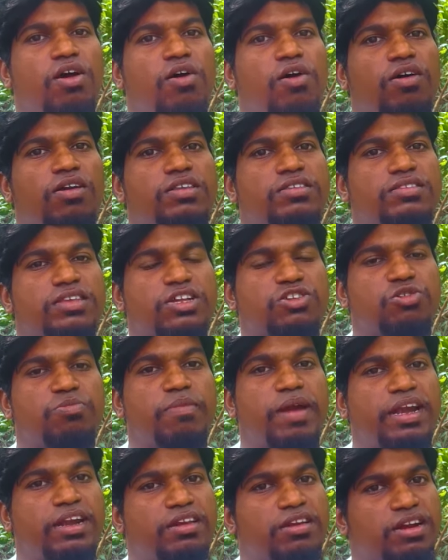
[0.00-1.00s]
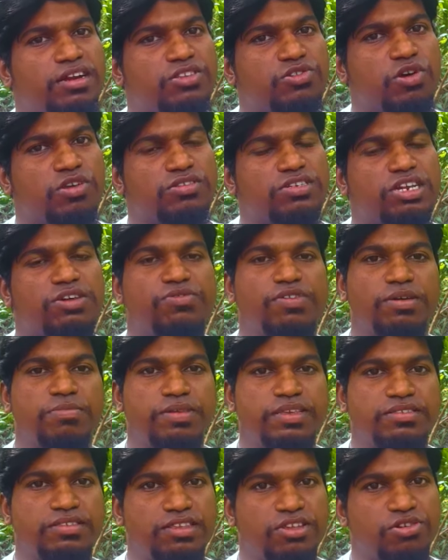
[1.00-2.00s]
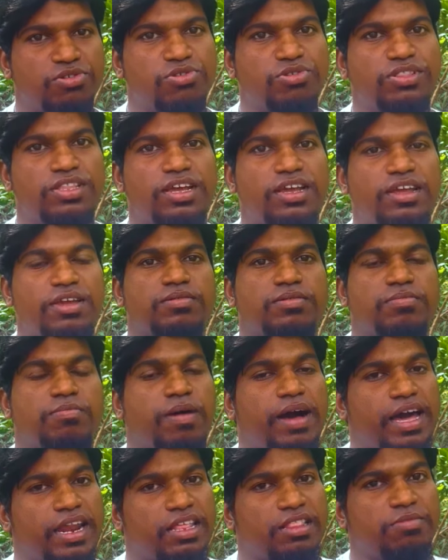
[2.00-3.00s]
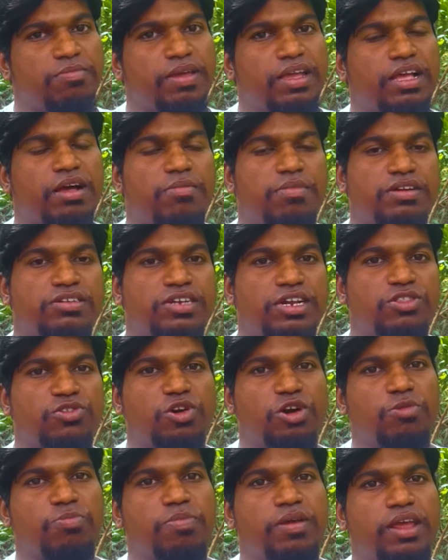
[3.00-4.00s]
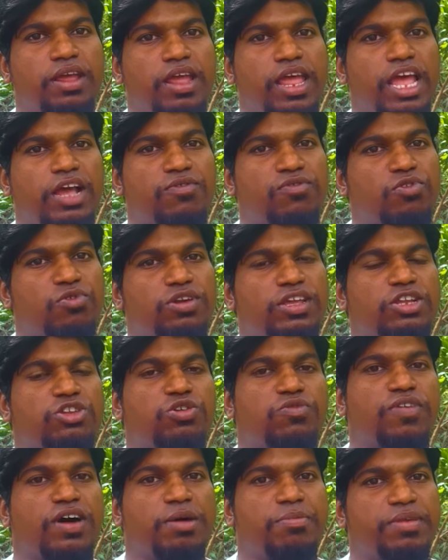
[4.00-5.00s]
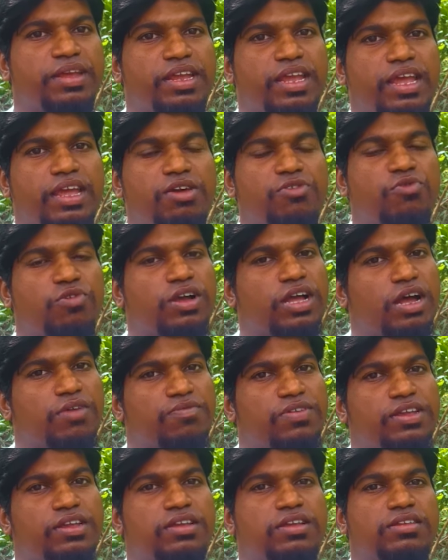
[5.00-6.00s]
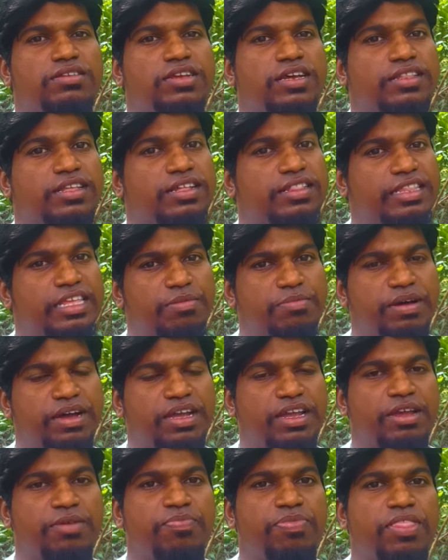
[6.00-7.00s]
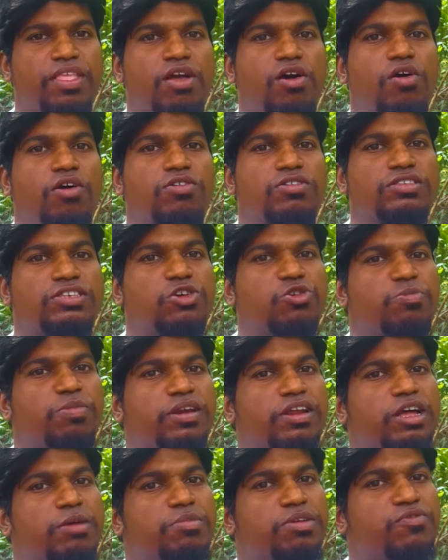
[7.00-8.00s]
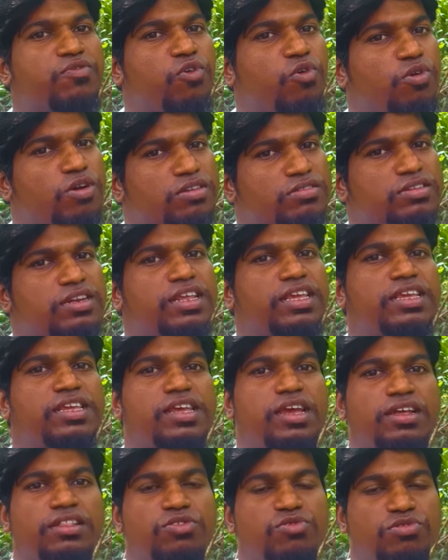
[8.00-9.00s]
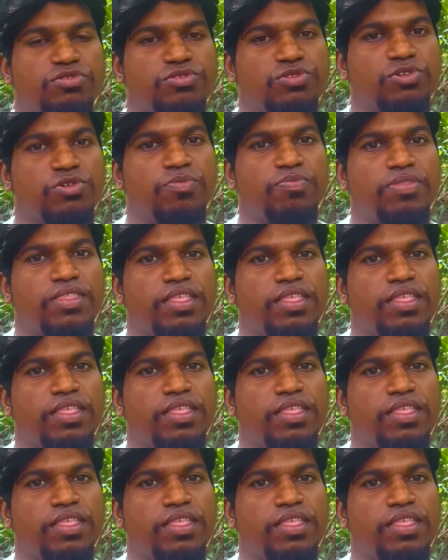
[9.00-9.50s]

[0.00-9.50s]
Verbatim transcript: और इसका जो मेंटेनेंस कॉस्ट है वह भी ज़ीरो होता है भारत में कमर्शियल तौर पे एग फ्रूट की जो फार्मिंग है वो काफ़ी ज़्यादा धीमा है और इसके ऊपर कभी फोकस नहीं किया है दोस्तों